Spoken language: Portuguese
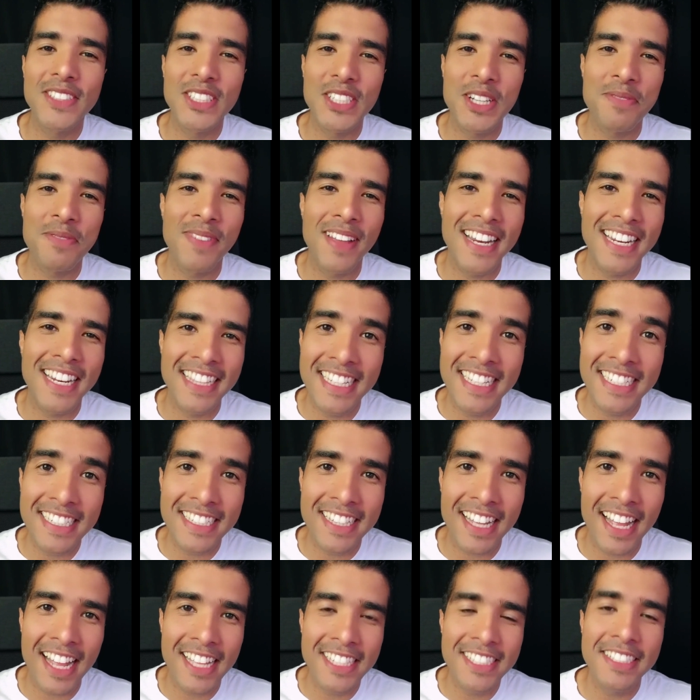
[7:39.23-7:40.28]
te perde
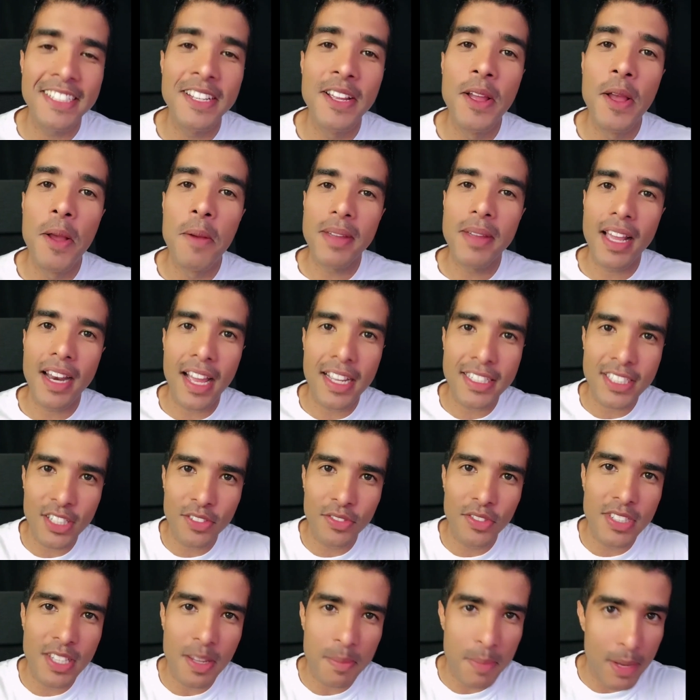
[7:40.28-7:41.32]
identidade porque ela acha que
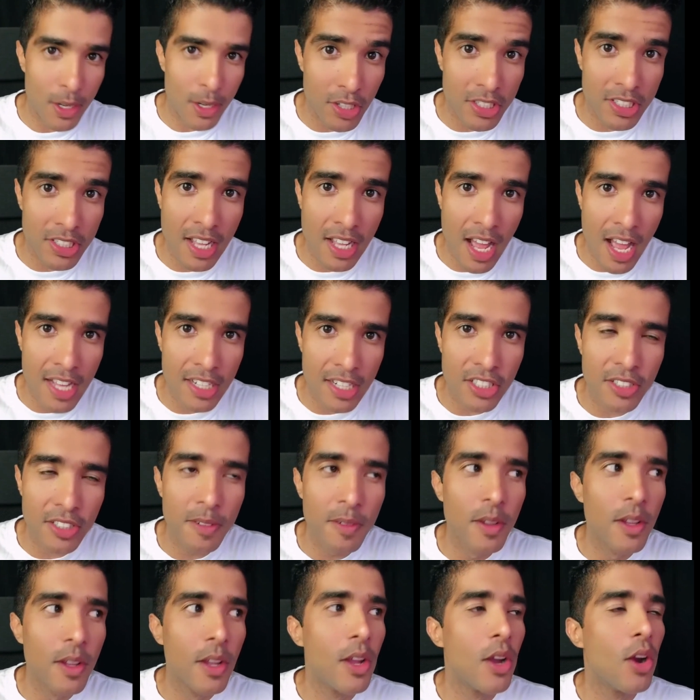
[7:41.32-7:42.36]
você é menor de idade.
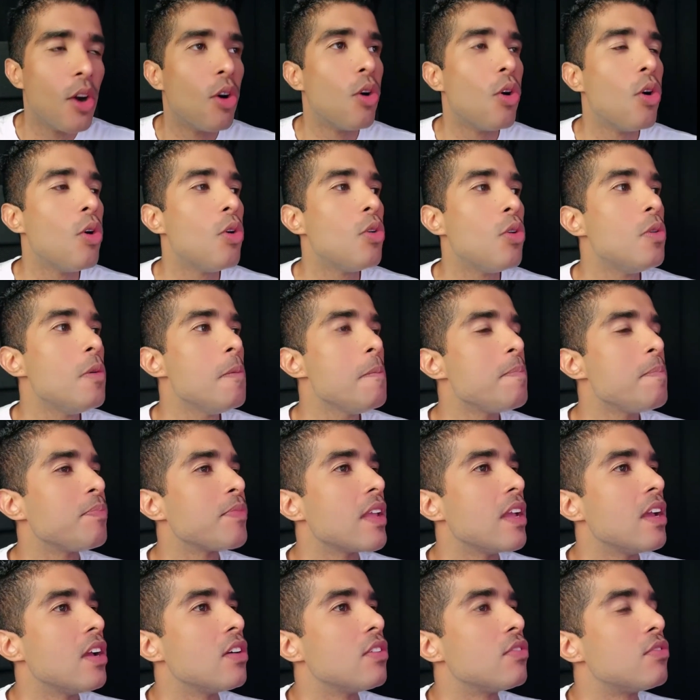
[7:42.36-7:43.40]
Ou
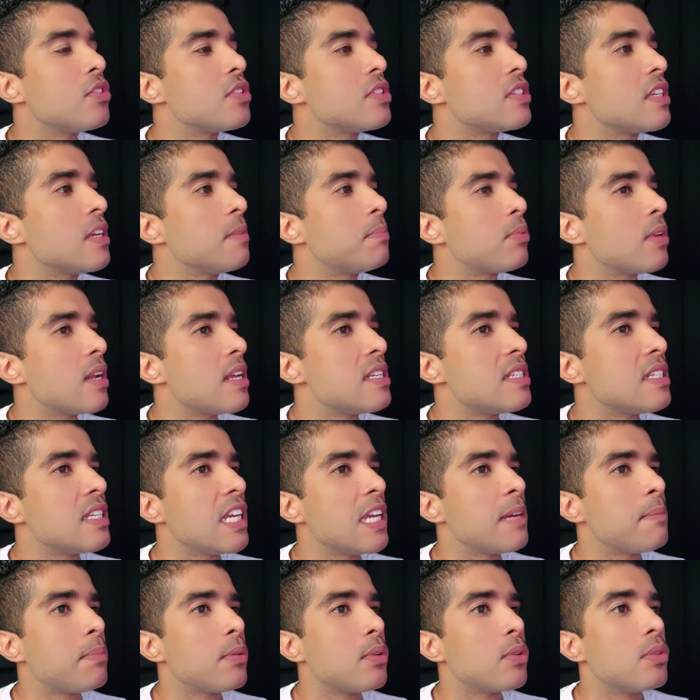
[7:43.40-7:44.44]
você, por
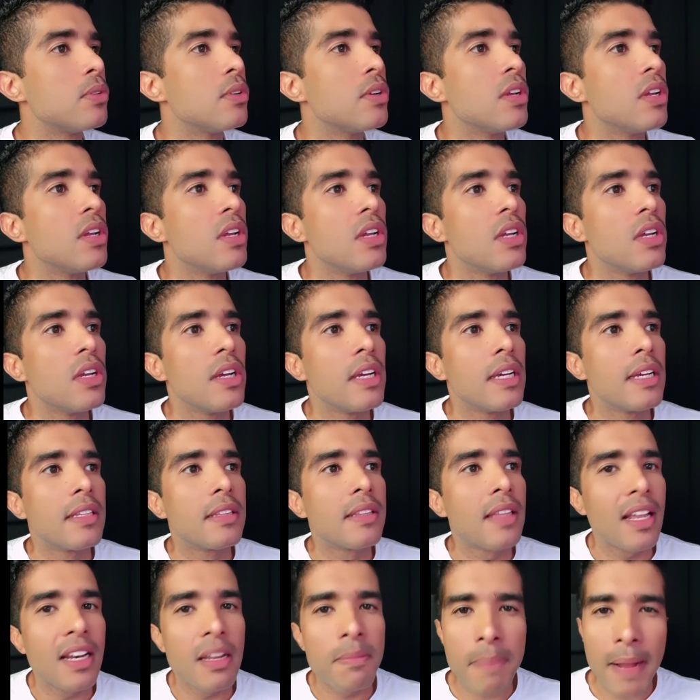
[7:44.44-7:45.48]
exemplo,
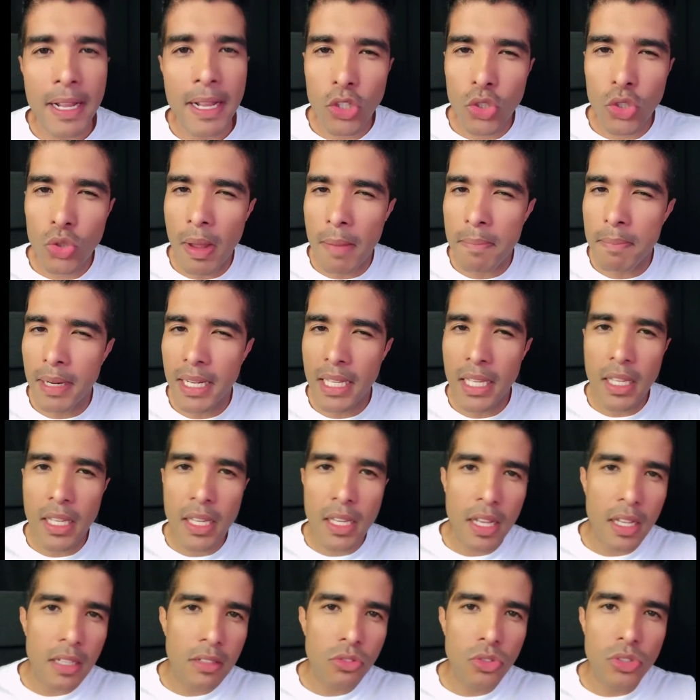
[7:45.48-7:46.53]
tá ali perto de uma
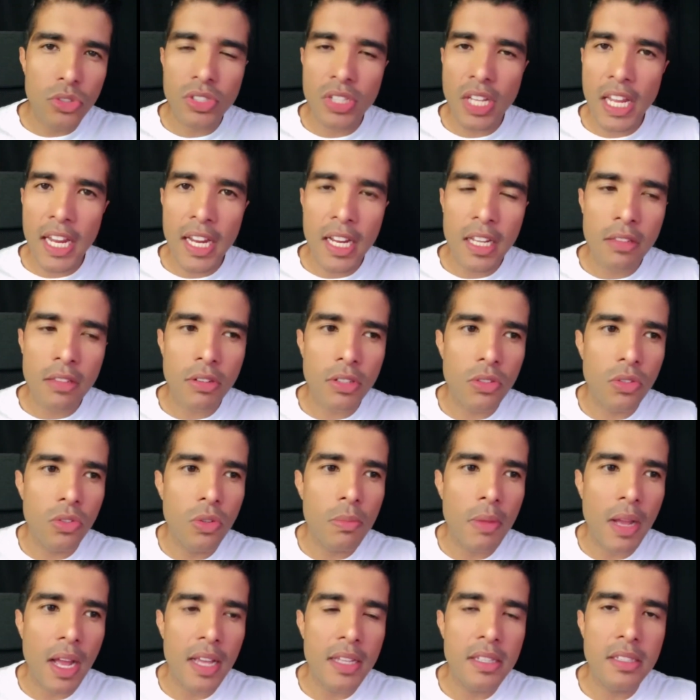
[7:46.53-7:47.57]
briga, no centro e tudo
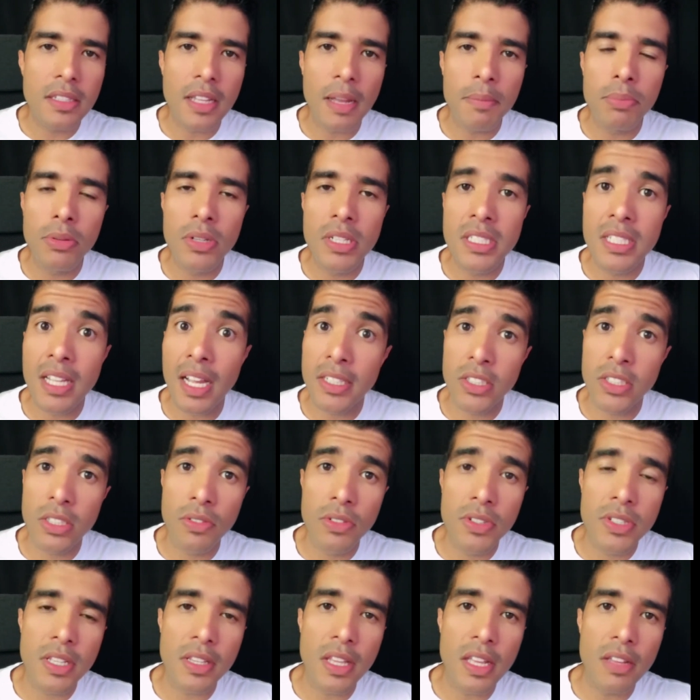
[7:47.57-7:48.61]
mais, a polícia acha que
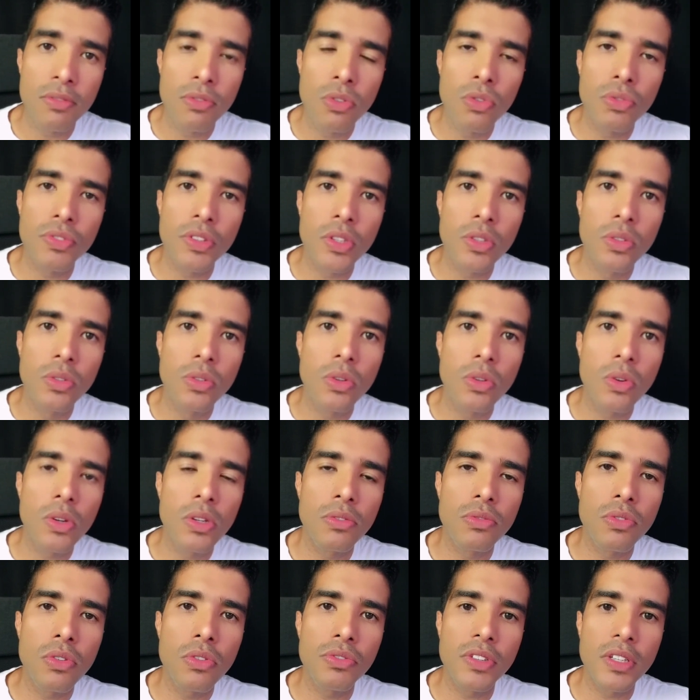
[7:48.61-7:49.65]
você está envolvido ou
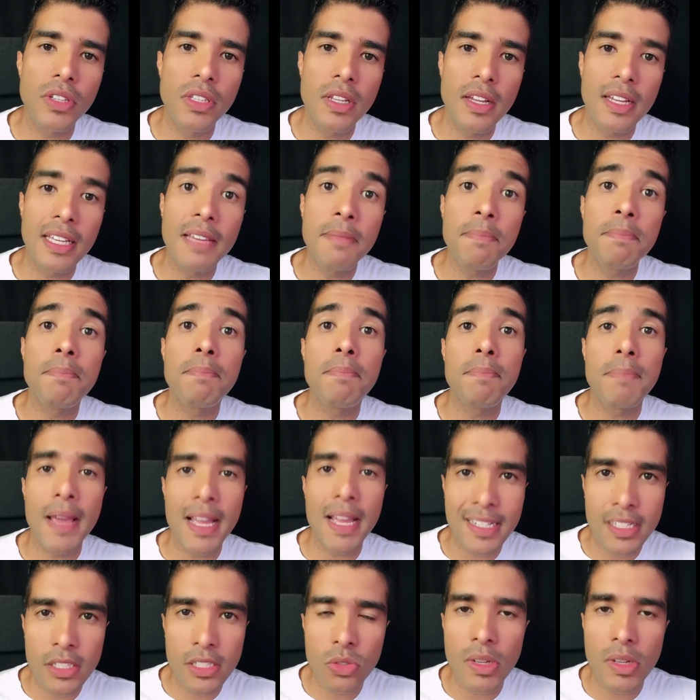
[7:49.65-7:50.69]
envolvida e
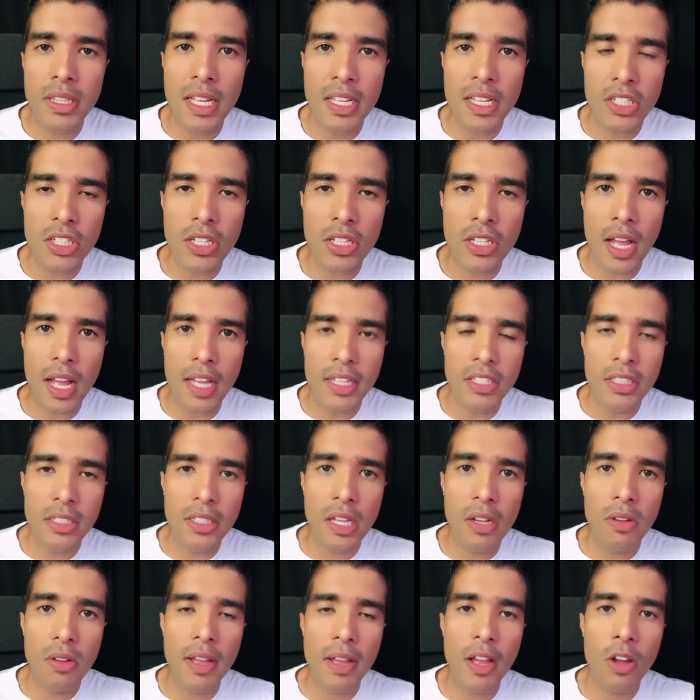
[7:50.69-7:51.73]
pede sua identidade.
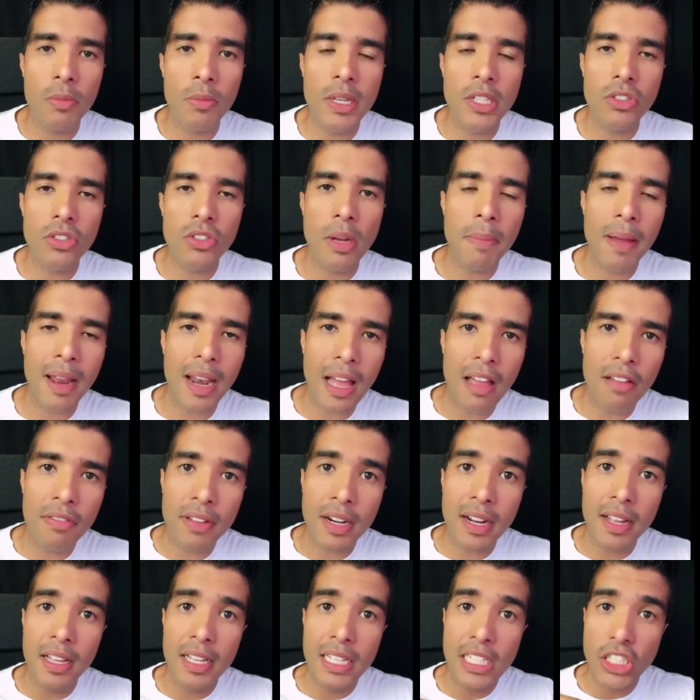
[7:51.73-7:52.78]
Então, realmente é uma
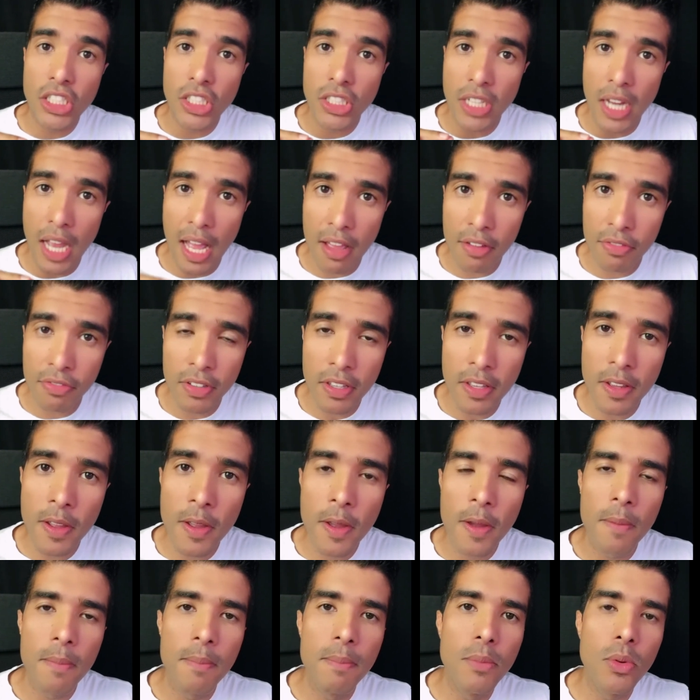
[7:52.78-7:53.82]
palavra-chave
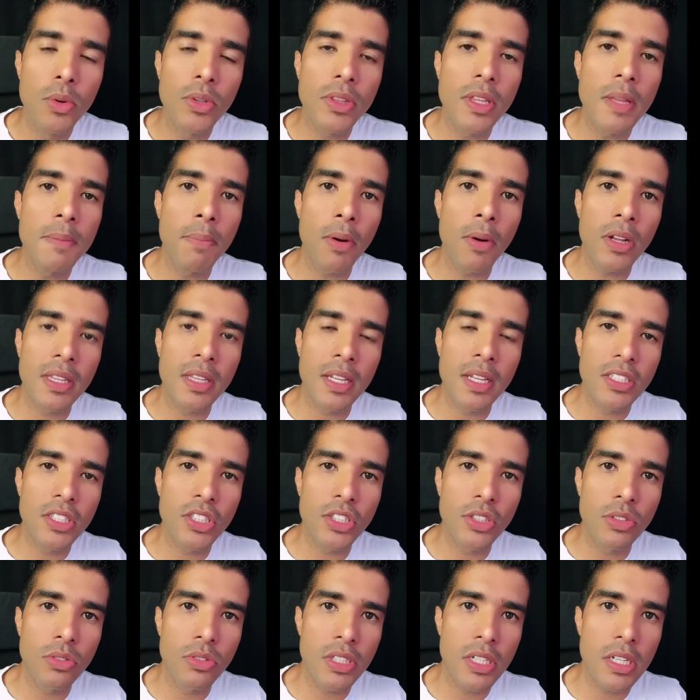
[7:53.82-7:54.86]
muito
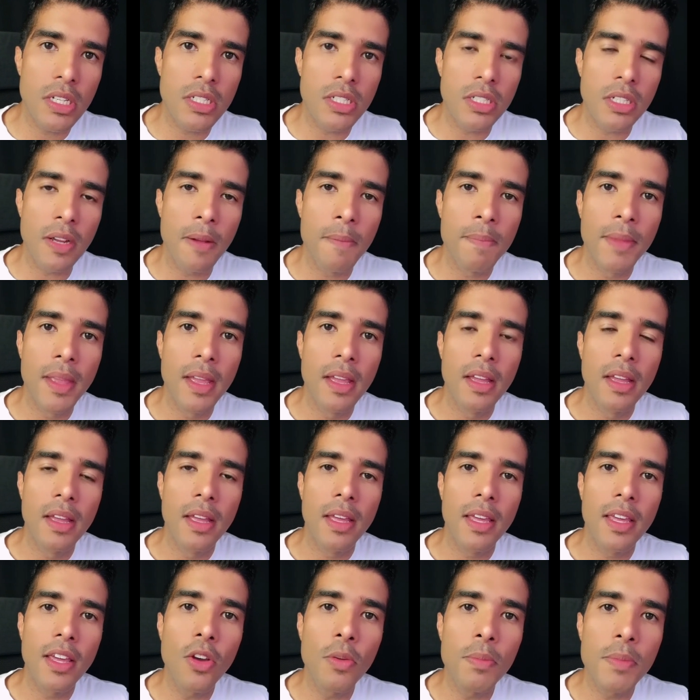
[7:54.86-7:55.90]
importante no dia a dia.
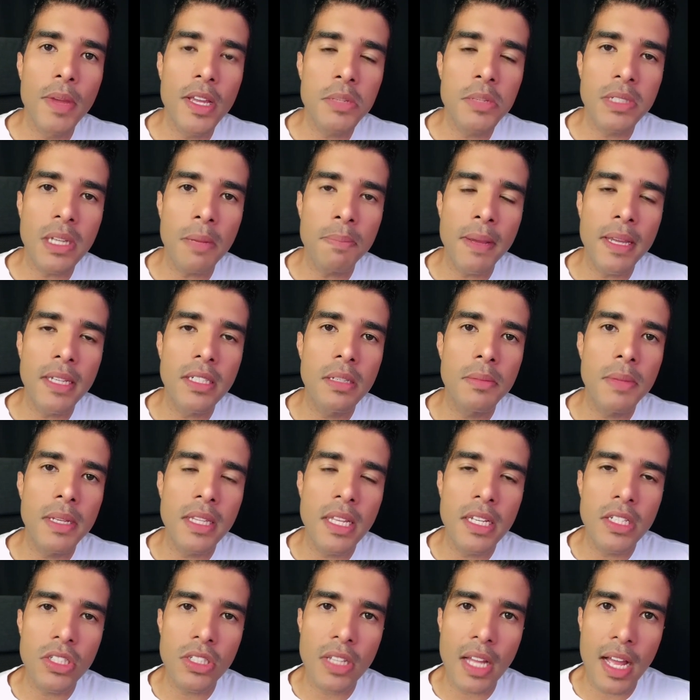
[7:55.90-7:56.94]
Eu mesmo já perdi minha
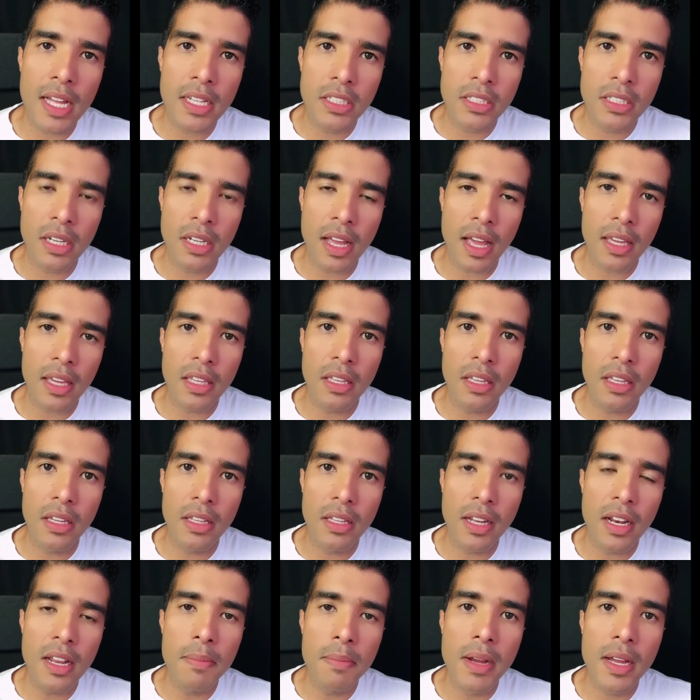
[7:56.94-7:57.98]
identidade aqui
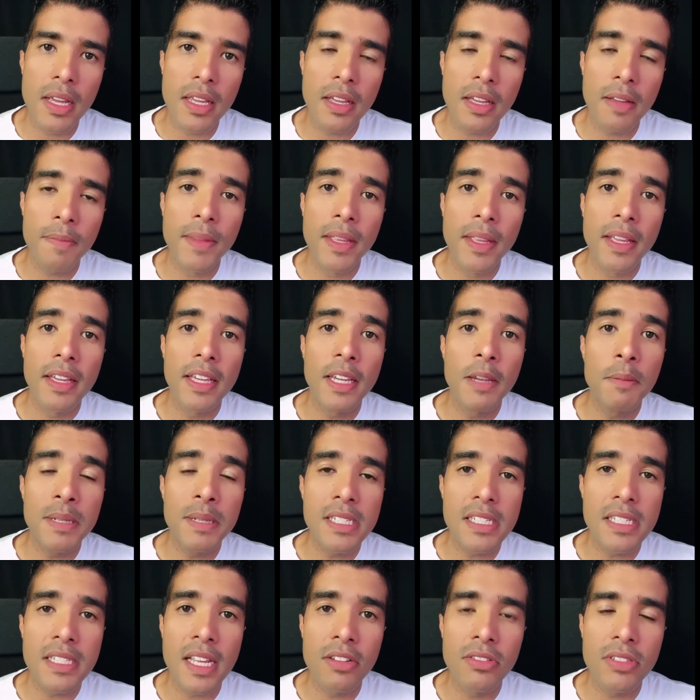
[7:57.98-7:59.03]
na Alemanha e
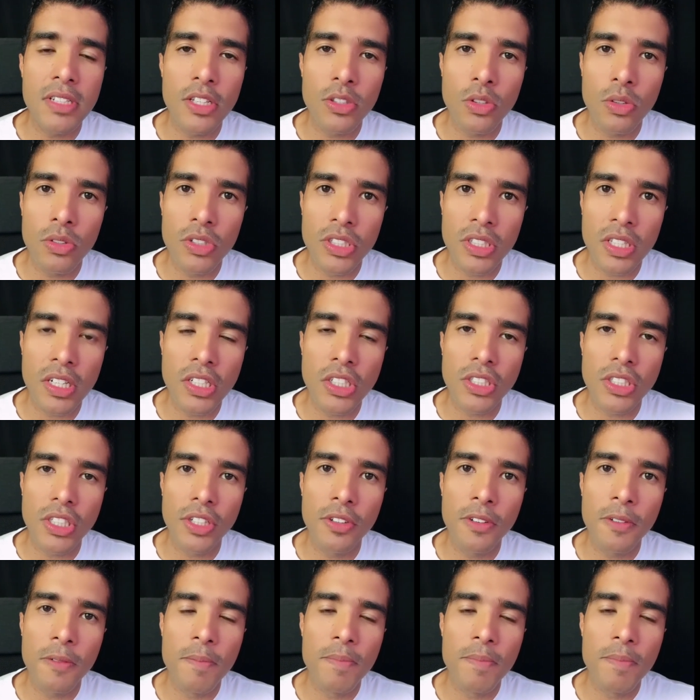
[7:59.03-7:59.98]
precisei no setor estrangeiro